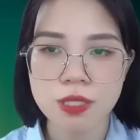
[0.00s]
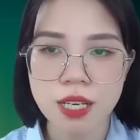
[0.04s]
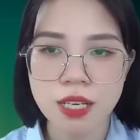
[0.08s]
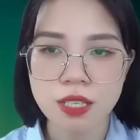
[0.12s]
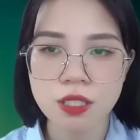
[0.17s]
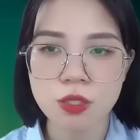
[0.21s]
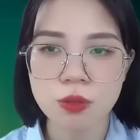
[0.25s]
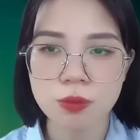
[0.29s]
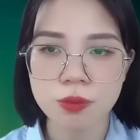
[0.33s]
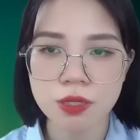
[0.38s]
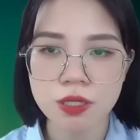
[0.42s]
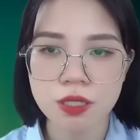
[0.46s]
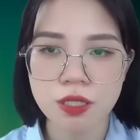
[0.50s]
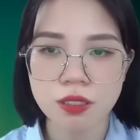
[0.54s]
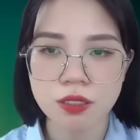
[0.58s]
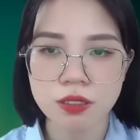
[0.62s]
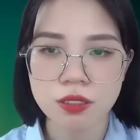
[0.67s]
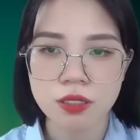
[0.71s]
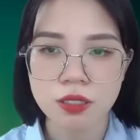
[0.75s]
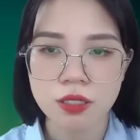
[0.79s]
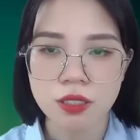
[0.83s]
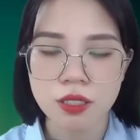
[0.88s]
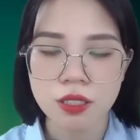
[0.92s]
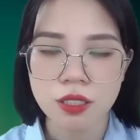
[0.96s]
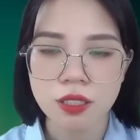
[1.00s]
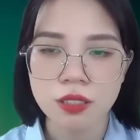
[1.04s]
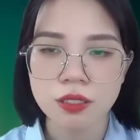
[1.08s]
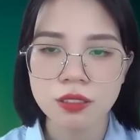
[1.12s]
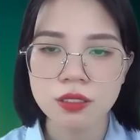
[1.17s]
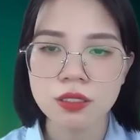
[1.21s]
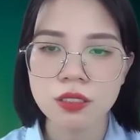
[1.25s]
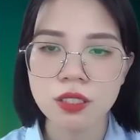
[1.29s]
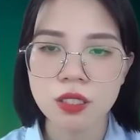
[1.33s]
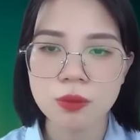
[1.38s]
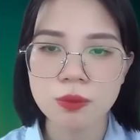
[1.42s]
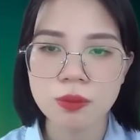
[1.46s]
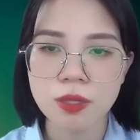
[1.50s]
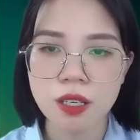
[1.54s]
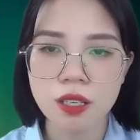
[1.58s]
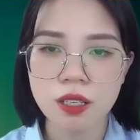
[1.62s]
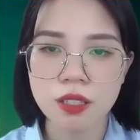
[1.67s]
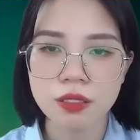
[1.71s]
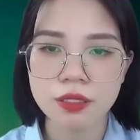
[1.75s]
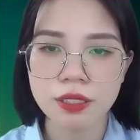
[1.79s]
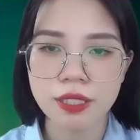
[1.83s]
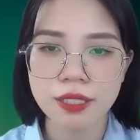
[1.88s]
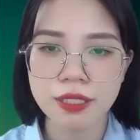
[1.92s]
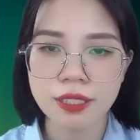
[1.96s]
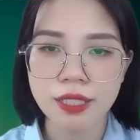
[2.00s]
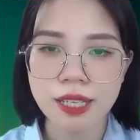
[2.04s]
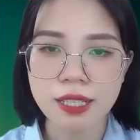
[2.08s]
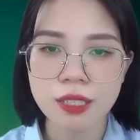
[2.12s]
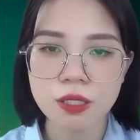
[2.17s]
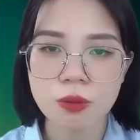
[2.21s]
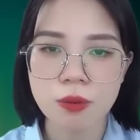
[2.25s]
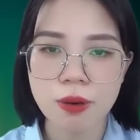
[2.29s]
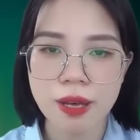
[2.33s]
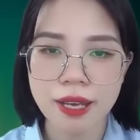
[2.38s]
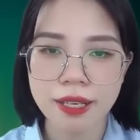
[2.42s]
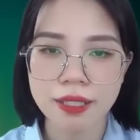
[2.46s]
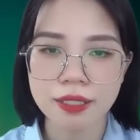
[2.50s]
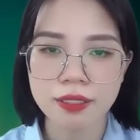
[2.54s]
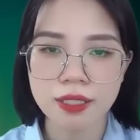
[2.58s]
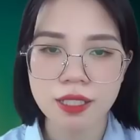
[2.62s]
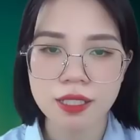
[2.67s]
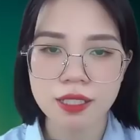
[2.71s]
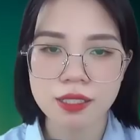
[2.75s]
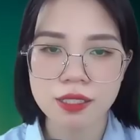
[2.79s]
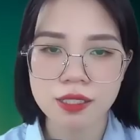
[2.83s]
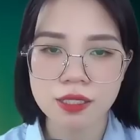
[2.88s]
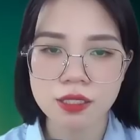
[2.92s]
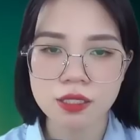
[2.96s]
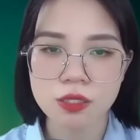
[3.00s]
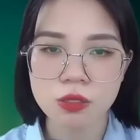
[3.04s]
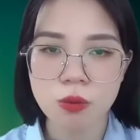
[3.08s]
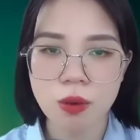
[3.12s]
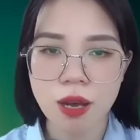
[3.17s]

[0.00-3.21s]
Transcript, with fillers: hôm nay tôi bị Tào Tháo đuổi, ôm nhà vệ sinh hơi lâu chút.